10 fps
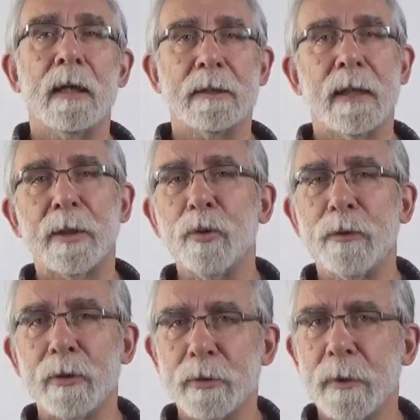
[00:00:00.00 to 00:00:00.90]
hasta que
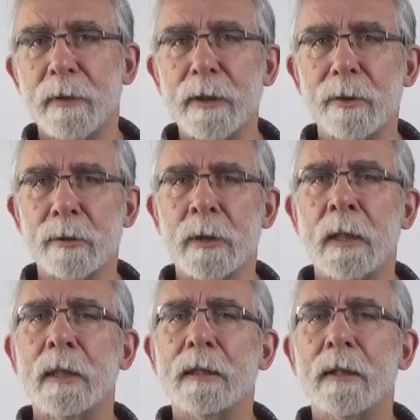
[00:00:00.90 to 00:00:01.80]
uno de los vecinos
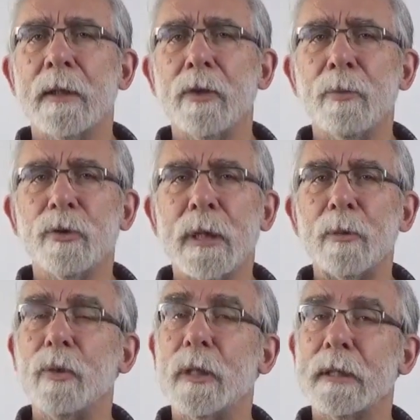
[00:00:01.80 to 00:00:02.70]
decidió
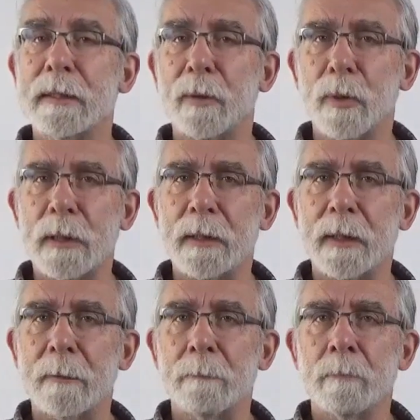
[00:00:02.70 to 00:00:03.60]
montar un
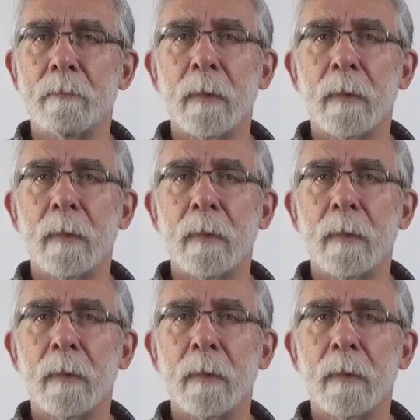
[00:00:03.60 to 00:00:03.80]
restaurante